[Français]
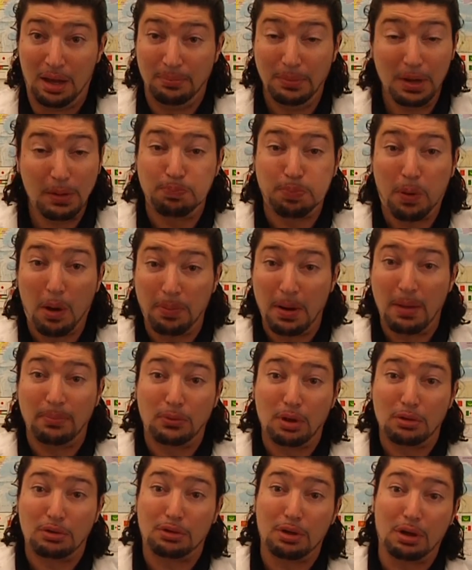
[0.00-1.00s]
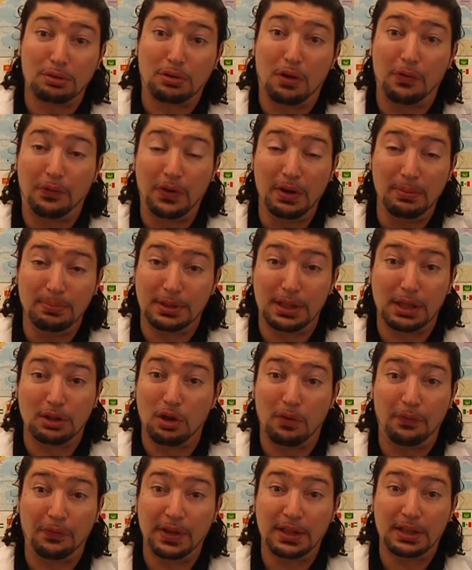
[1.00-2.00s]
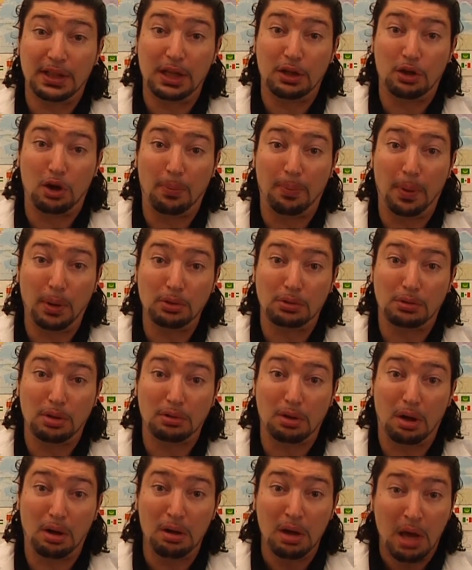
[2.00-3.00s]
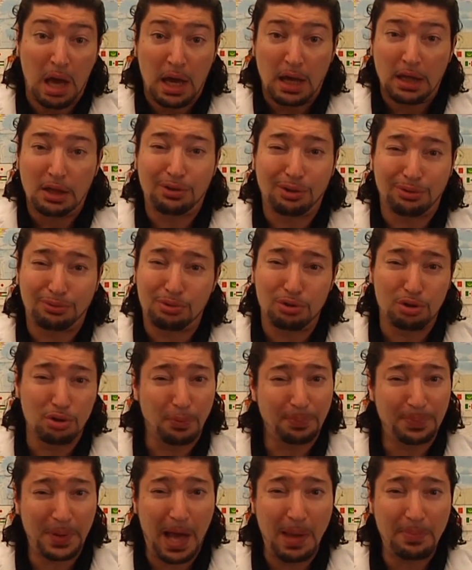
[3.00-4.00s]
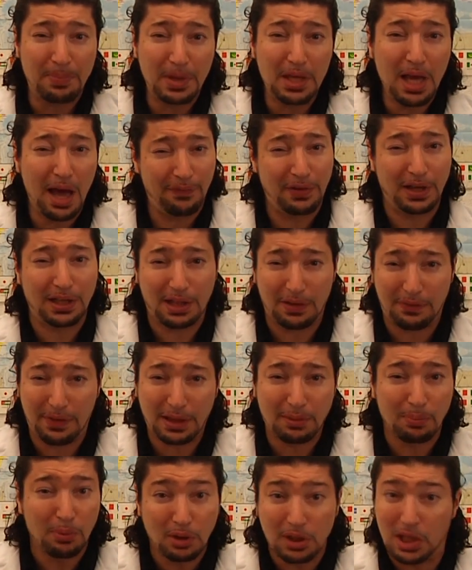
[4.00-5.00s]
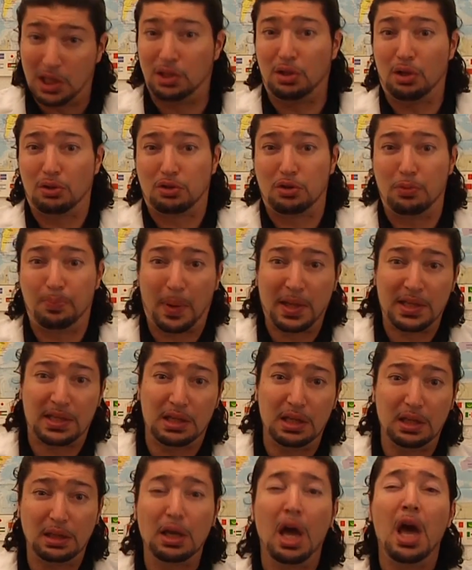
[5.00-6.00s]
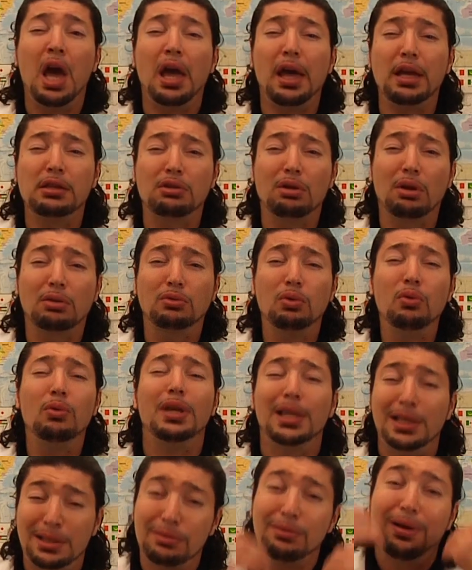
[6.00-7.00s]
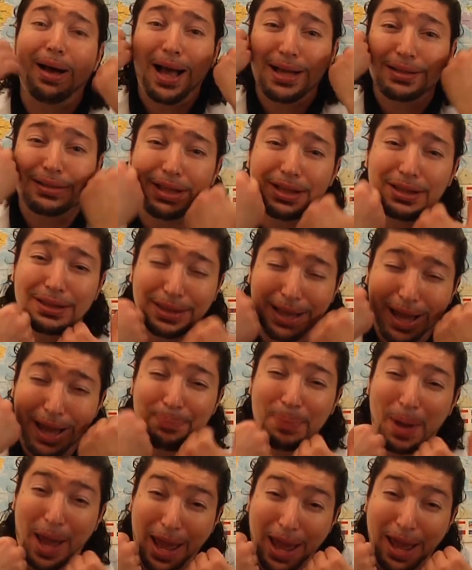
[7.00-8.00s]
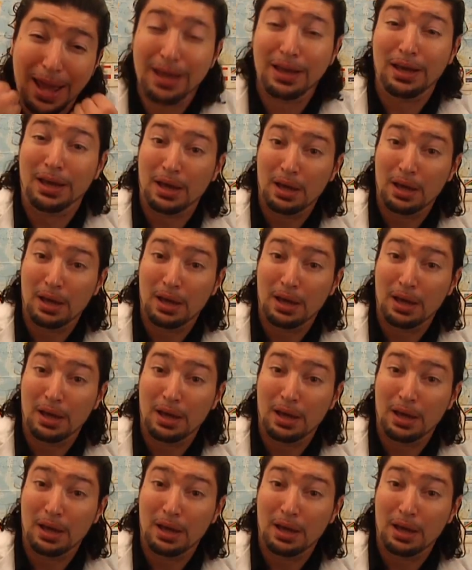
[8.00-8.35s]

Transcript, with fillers: Mais le problème de ce genre de film, c'est qu'en fait, les cow-boys dedans, ils sont toujours bien habillés avec des vêtements qui sortent du pressing. Et surtout, ils sont rasés très près.